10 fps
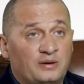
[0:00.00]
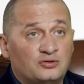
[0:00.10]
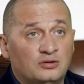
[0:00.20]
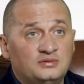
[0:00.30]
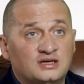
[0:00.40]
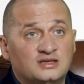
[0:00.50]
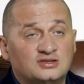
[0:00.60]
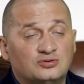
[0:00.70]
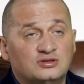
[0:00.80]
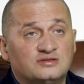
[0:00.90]
Потом те
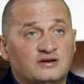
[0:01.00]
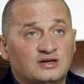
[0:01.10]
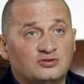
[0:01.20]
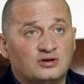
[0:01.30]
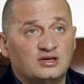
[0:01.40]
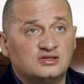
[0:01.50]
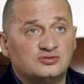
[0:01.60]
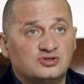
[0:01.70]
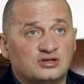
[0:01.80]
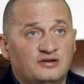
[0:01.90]
достоинства, которые
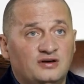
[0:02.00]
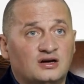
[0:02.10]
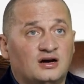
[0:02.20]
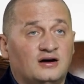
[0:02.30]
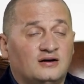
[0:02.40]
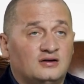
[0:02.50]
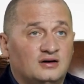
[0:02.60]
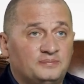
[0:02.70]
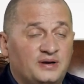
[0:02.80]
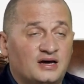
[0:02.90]
есть у человека,
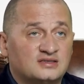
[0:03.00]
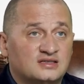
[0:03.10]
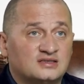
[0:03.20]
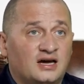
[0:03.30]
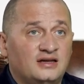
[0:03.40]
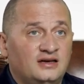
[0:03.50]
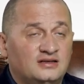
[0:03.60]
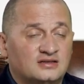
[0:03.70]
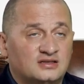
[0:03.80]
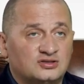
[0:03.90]
при осознании
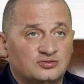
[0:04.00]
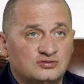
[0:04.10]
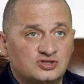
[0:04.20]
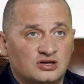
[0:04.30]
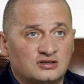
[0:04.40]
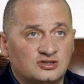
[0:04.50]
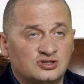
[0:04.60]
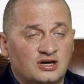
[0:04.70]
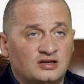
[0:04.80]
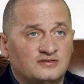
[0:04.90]
этих достоинств человек
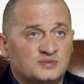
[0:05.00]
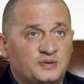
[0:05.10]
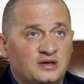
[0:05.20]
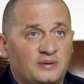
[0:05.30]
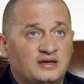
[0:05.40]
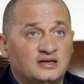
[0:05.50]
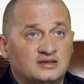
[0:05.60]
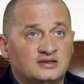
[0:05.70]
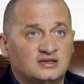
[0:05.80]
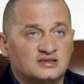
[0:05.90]
начинает воспринимать
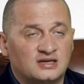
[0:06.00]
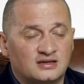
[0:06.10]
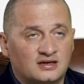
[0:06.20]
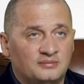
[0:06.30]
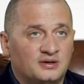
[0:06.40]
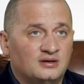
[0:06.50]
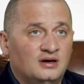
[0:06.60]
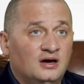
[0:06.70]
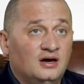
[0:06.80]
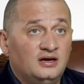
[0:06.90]
их недостатками.
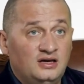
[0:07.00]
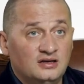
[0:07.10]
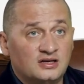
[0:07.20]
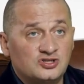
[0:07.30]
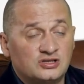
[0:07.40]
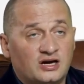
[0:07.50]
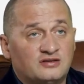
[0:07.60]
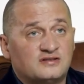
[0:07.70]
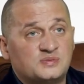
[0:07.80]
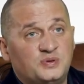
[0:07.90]
И
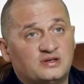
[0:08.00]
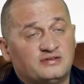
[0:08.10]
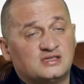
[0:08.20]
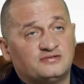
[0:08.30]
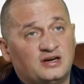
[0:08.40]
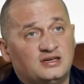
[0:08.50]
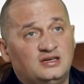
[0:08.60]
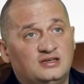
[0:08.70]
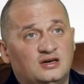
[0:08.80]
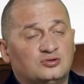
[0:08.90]
начинает воспитывать своих
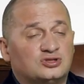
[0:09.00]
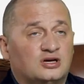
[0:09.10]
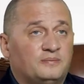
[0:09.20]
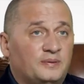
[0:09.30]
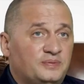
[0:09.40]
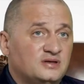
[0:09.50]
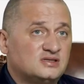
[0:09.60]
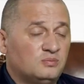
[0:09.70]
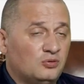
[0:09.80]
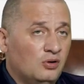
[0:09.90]
детей уже по
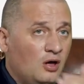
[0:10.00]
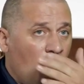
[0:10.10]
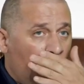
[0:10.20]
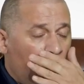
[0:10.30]
принципу